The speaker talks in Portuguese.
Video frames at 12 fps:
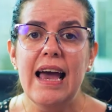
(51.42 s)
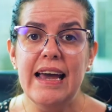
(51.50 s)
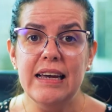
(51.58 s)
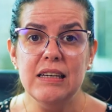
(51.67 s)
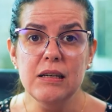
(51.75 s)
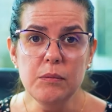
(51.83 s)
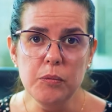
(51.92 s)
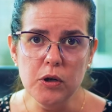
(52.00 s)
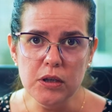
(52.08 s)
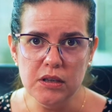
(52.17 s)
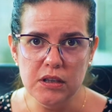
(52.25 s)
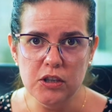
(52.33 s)
é
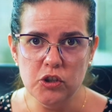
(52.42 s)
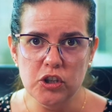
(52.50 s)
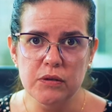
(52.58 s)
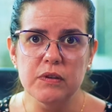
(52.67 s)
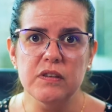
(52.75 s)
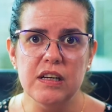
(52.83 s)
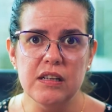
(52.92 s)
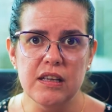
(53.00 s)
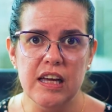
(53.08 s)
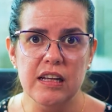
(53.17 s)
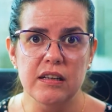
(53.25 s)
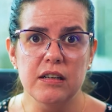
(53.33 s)
importante que você
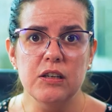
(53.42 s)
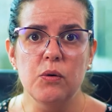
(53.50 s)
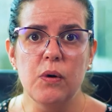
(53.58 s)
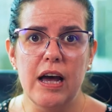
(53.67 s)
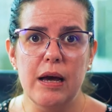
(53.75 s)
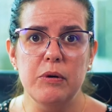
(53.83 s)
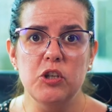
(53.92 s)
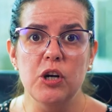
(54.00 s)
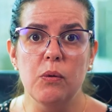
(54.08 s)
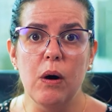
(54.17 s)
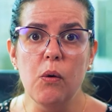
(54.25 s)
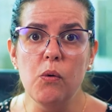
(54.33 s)
entenda que o Rabbit
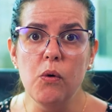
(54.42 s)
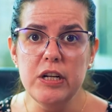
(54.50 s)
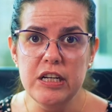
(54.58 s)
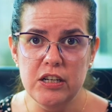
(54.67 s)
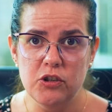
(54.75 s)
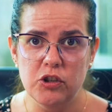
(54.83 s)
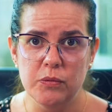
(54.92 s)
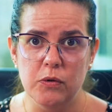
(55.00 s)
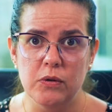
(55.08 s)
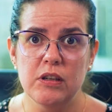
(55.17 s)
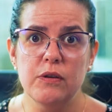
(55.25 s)
é um algoritmo